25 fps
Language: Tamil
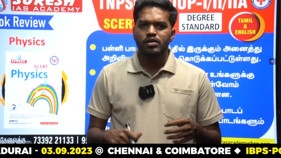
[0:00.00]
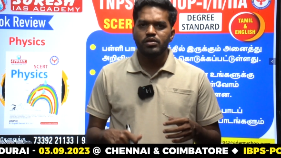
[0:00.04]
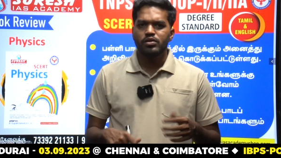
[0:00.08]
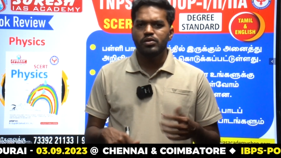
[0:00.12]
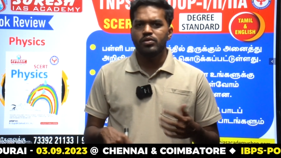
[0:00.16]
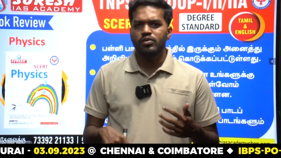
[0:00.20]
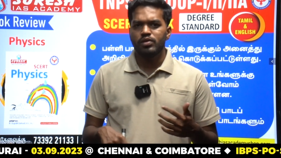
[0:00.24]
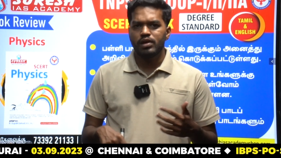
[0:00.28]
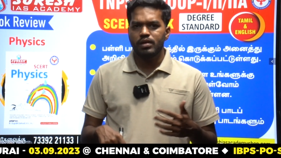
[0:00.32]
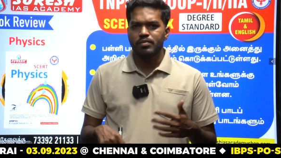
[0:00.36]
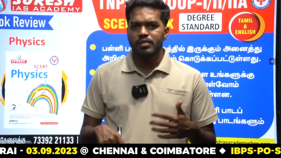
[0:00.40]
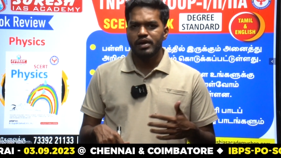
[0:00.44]
ஸோ
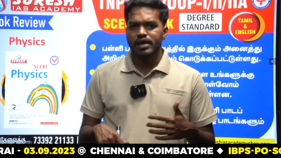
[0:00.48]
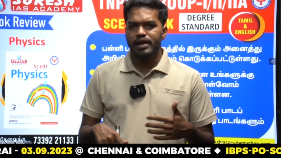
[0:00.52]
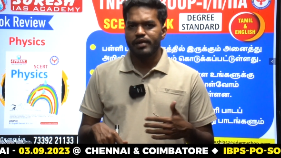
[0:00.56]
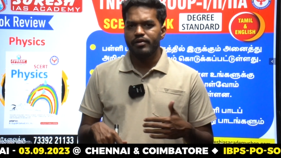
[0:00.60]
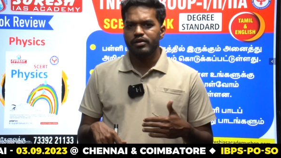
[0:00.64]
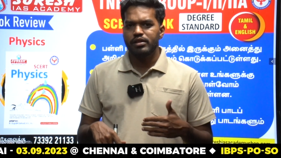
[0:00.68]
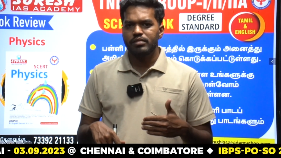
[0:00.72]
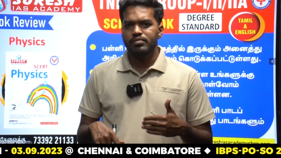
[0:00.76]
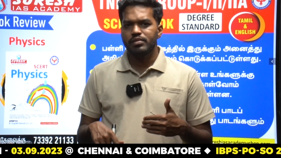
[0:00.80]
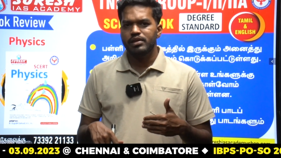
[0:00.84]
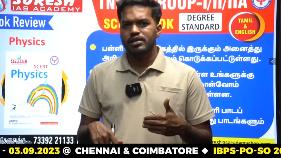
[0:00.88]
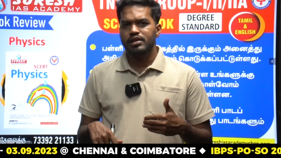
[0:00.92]
நமக்கே
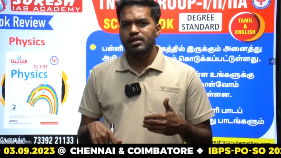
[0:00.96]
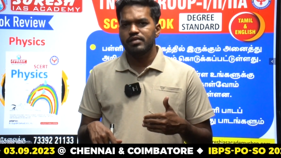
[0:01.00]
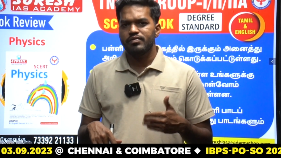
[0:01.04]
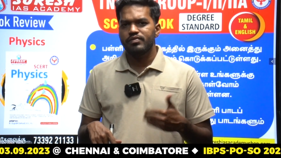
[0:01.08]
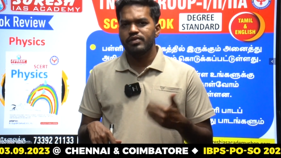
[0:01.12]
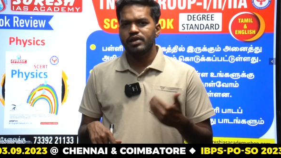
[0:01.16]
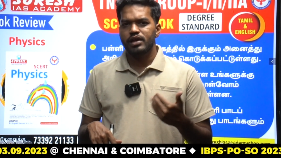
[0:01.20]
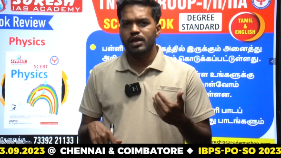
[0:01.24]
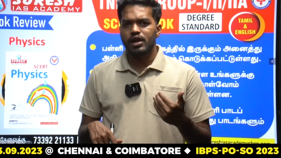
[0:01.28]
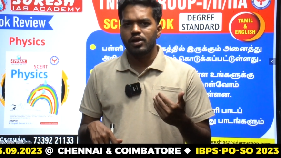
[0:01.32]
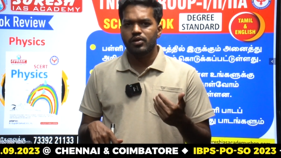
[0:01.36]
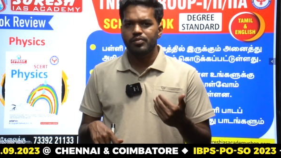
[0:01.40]
வந்து பார்த்திங்கன்னா
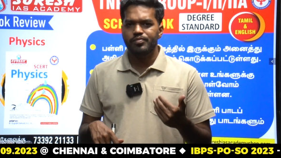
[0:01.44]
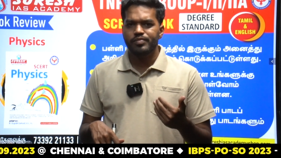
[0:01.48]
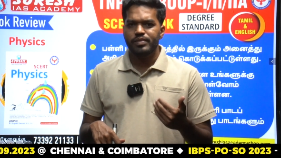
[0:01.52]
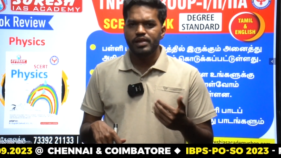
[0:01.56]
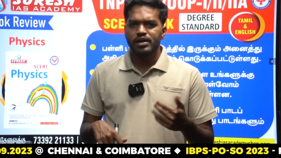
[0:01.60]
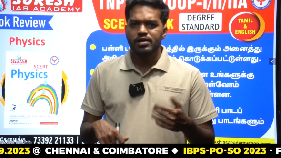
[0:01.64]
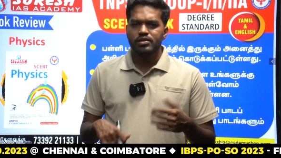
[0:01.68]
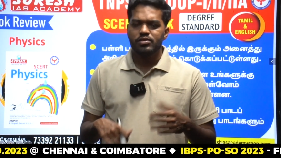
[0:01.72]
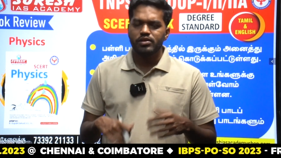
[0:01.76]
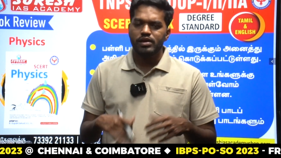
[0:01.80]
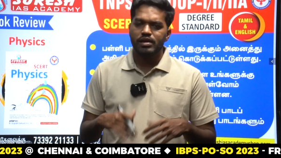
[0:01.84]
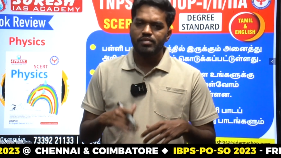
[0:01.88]
ஃபீல் ஆகும்
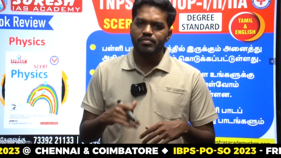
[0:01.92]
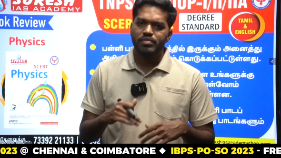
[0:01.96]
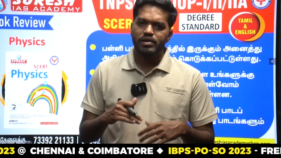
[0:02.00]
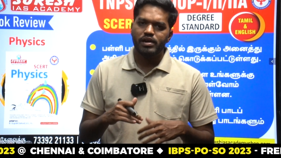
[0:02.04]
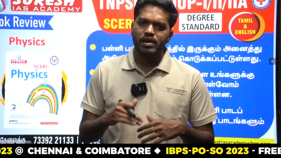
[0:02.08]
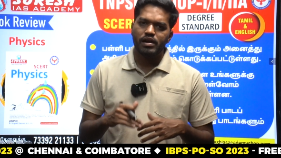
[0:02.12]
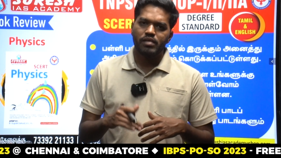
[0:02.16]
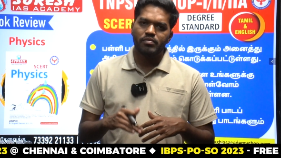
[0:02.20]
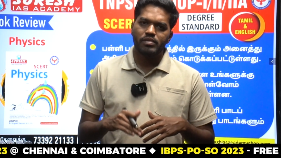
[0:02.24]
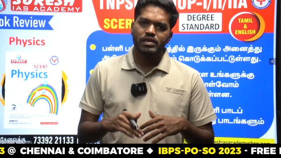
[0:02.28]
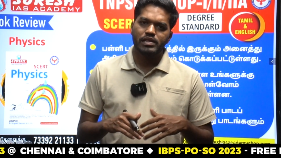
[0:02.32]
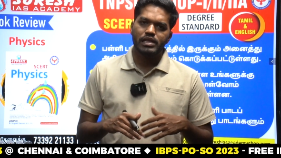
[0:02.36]
ஸோ
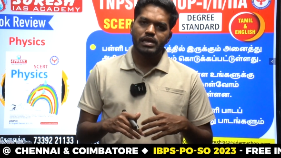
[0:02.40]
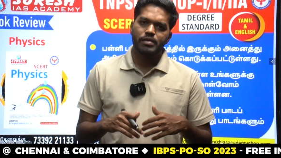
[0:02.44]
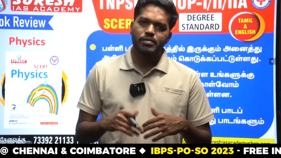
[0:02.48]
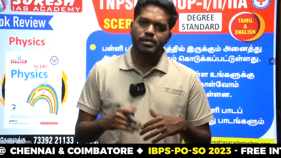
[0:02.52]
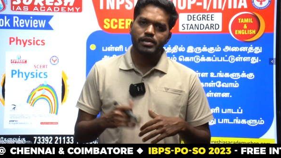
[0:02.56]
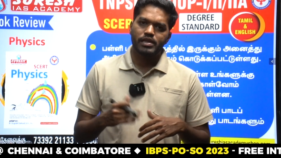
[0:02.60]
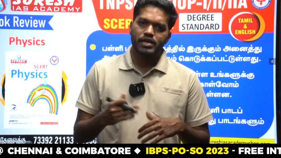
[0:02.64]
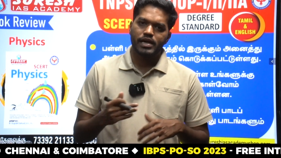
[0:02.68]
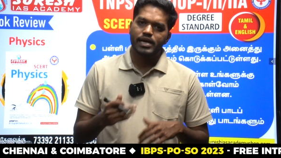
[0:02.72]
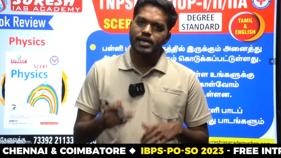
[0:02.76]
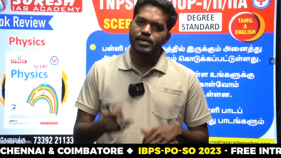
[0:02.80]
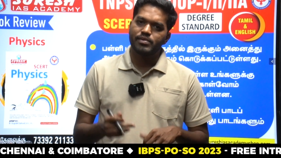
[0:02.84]
எப்போ நம்ம
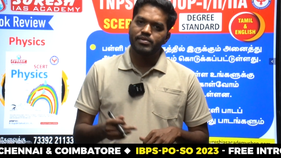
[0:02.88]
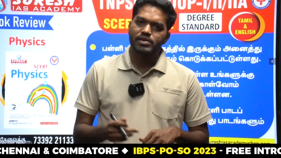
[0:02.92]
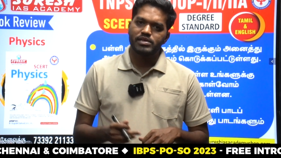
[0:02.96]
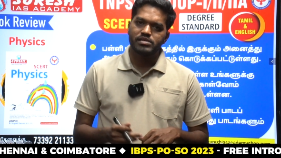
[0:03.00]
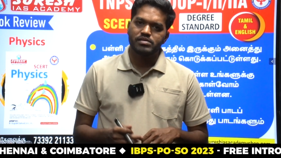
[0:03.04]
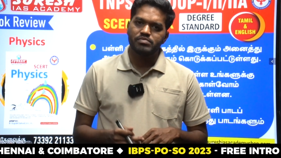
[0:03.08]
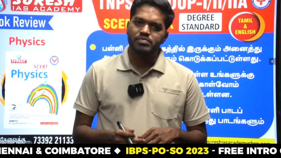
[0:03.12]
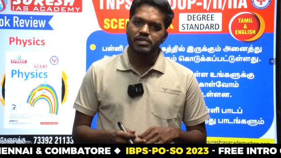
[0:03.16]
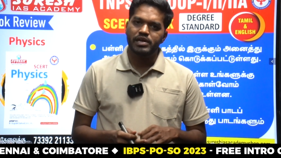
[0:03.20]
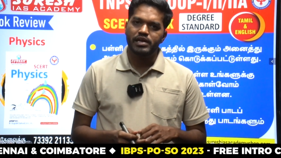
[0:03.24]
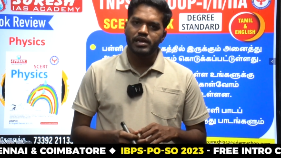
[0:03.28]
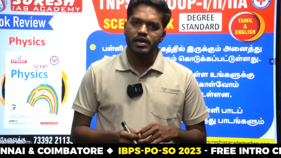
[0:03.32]
சிலபஸை
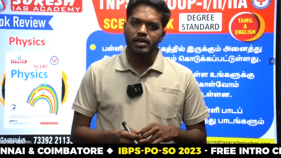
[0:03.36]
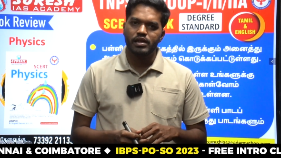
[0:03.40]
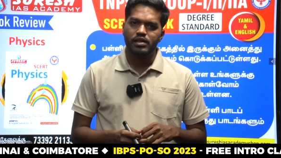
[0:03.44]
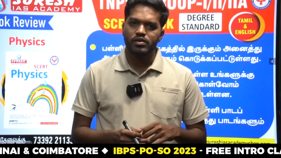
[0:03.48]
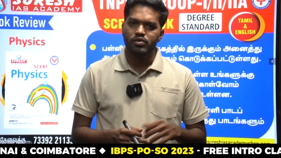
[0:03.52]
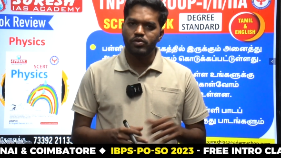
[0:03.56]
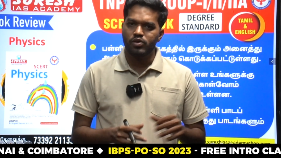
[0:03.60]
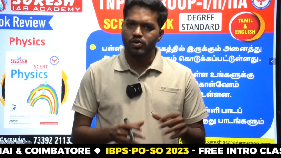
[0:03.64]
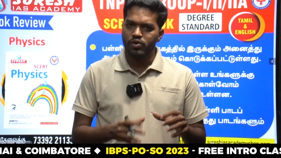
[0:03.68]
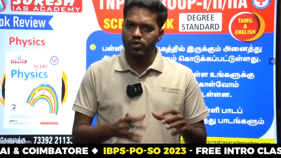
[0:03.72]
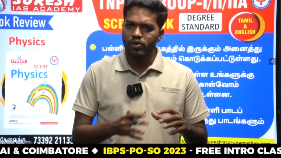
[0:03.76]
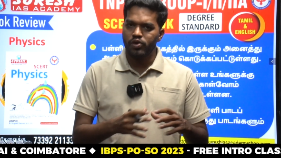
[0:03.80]
கண்டுபிடிச்சி படிக்கிறது
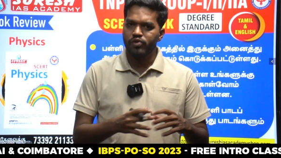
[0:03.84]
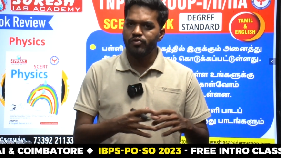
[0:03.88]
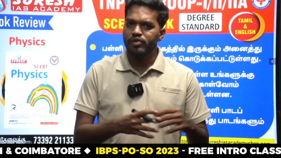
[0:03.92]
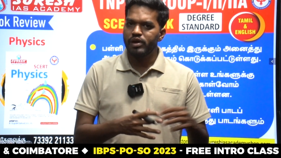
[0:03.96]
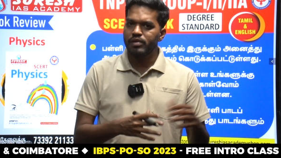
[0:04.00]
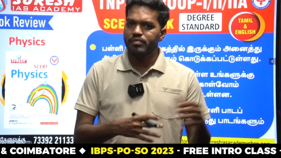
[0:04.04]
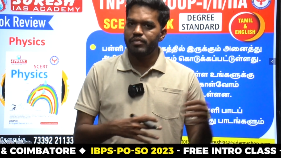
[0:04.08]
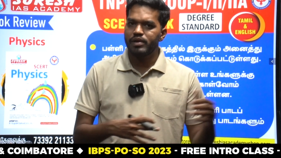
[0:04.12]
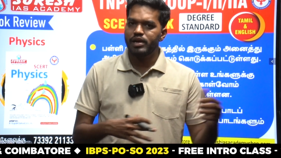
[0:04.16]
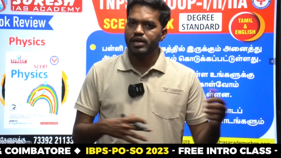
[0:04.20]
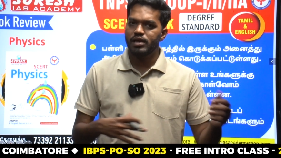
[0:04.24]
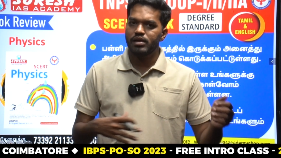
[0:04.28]
ஒரு
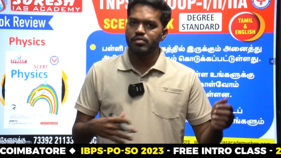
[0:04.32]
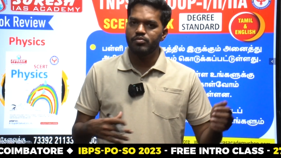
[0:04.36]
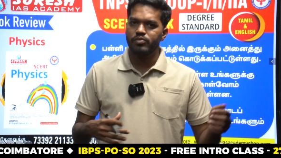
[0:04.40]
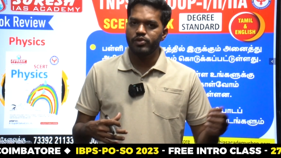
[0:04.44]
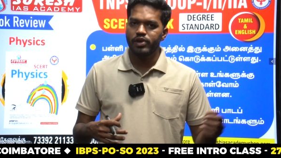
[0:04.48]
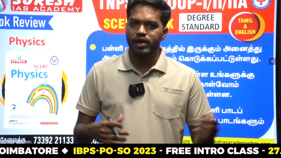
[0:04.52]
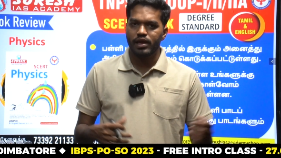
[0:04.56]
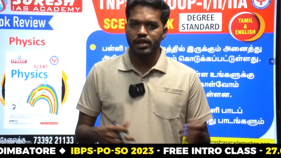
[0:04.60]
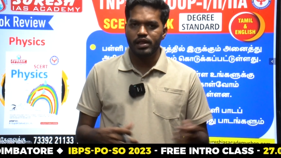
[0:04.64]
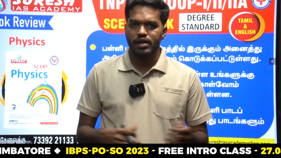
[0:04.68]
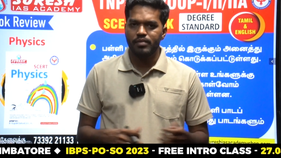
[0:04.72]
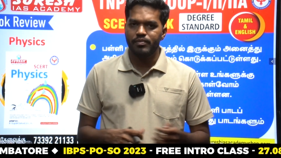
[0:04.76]
கோர்வையாக படிக்க
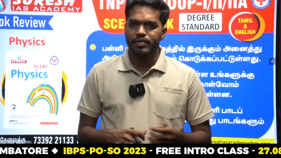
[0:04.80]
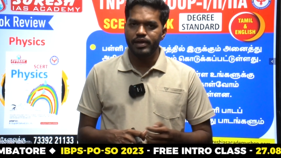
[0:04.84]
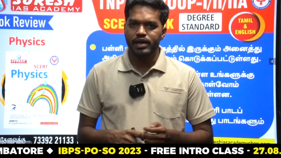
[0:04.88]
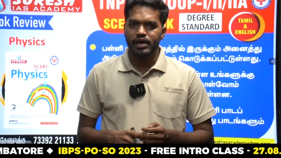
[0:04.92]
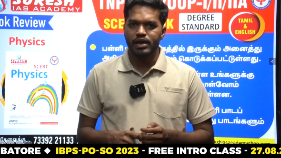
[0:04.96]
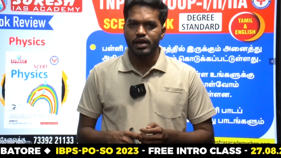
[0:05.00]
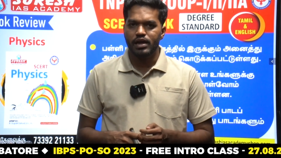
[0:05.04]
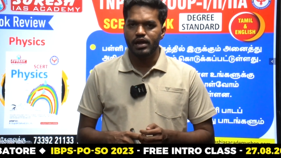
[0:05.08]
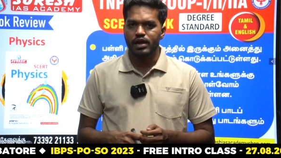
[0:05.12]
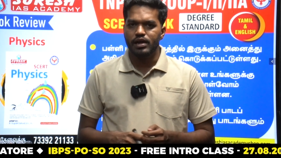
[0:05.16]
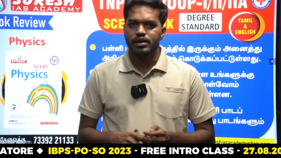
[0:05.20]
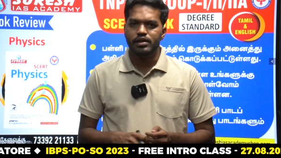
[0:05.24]
முடியாது
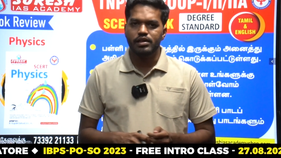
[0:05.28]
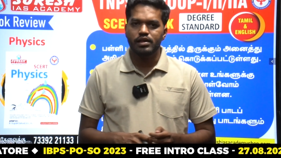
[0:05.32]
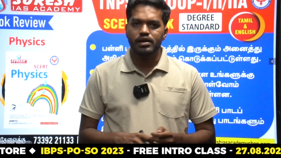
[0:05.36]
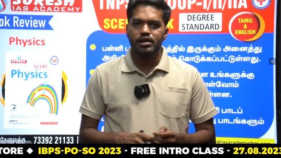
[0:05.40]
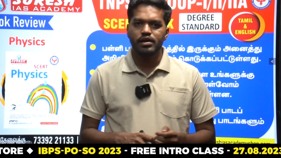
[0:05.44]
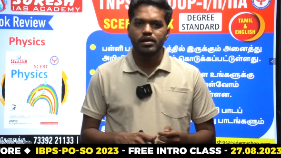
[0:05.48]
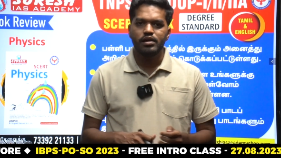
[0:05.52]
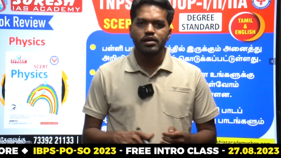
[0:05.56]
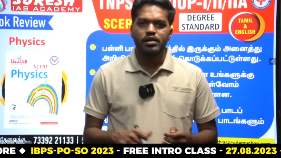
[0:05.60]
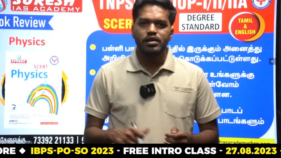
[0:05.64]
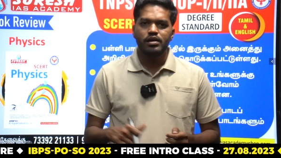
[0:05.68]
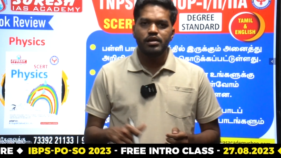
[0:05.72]
அப்படிங்கிறக்காண்டி தான்